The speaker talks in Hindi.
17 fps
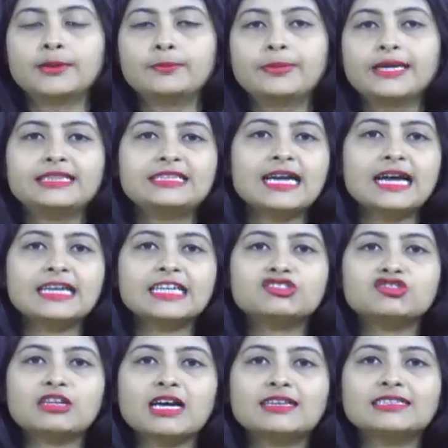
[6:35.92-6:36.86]
बेतिया
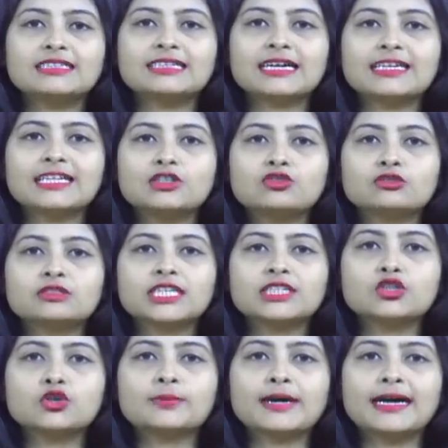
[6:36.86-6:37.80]
के जिला अधिकारी
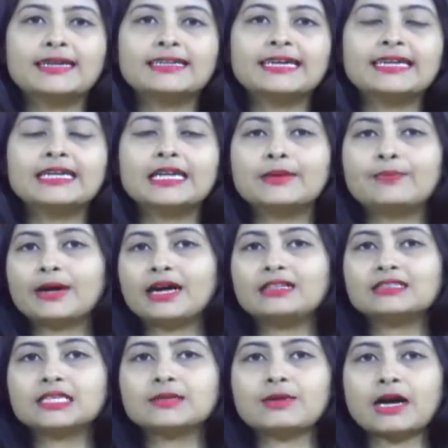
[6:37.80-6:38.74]
कुंदन कुमार ने
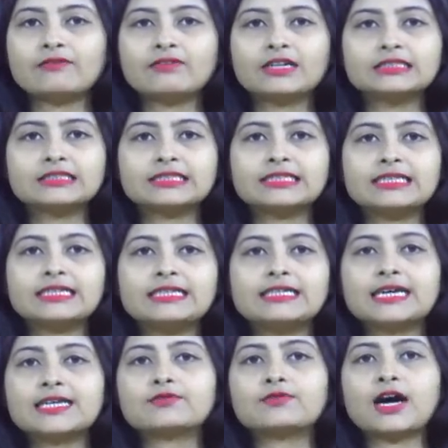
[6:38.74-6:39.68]
नेपाल सीमावर्ती
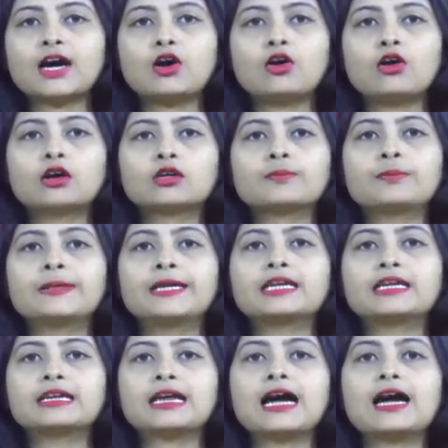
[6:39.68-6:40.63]
इनरवा और
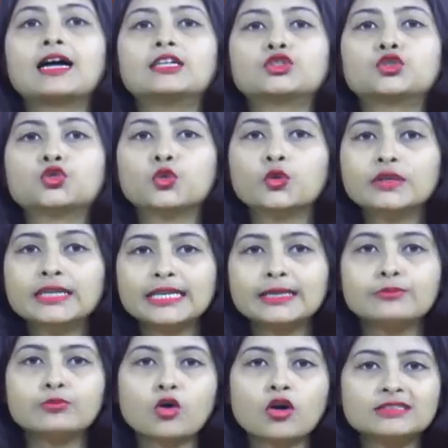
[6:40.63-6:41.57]
भिखना
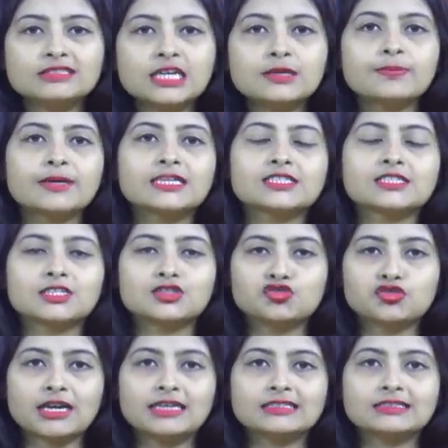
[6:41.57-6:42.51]
टोरी बॉर्डर पर
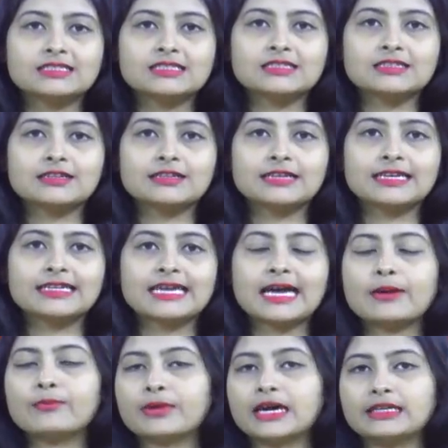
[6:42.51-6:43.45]
संचालित स्क्रीनिंग
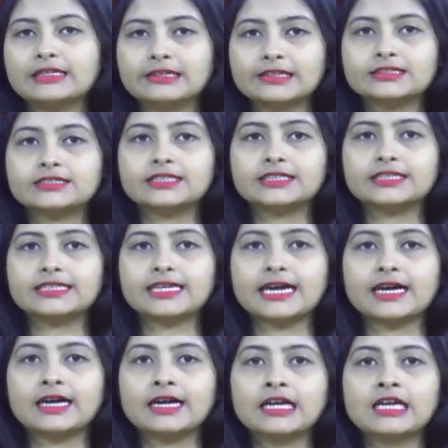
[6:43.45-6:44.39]
कैंप का निरीक्षण
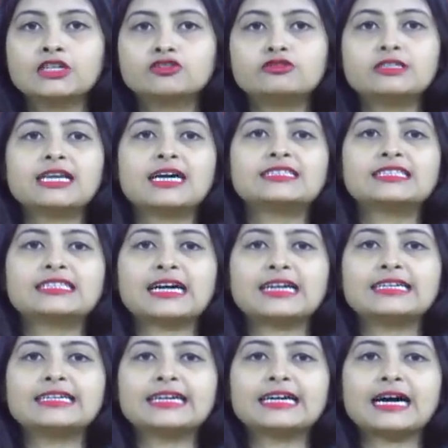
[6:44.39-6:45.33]
किया
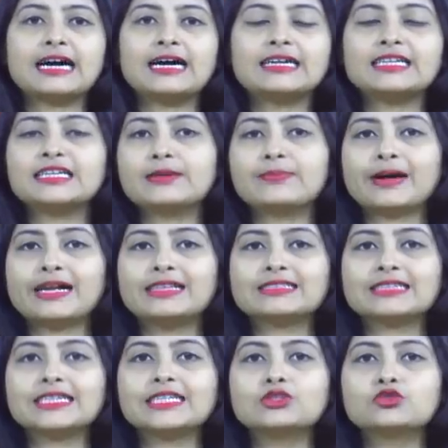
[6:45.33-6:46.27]
जिलाधिकारी ने कहा कि
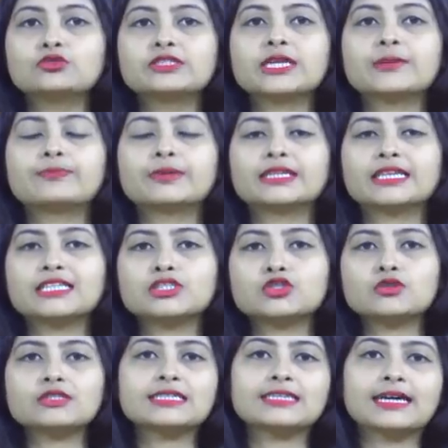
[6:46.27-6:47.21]
नेपाल सहित दूसरे
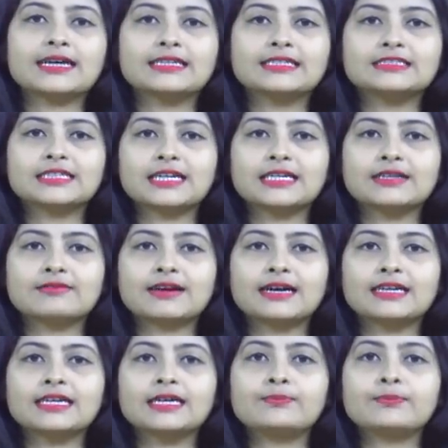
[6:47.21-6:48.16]
प्रदेशों से आने जाने
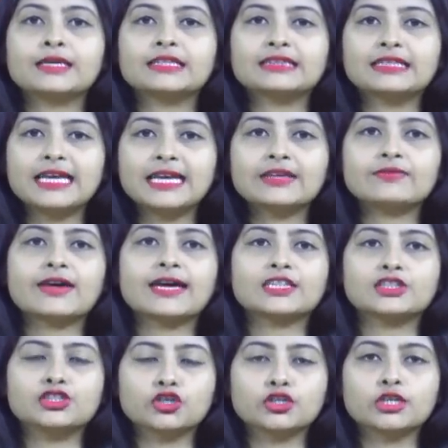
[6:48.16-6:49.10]
वाले प्रत्येक
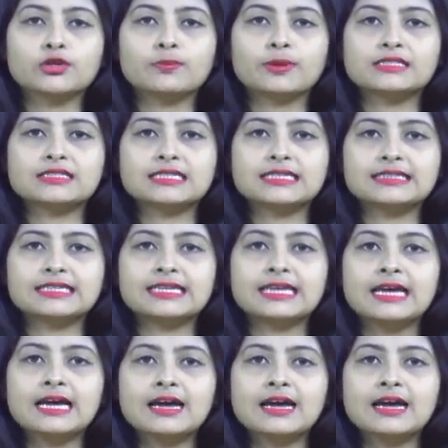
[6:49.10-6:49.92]
व्यक्तियों की उपस्थिति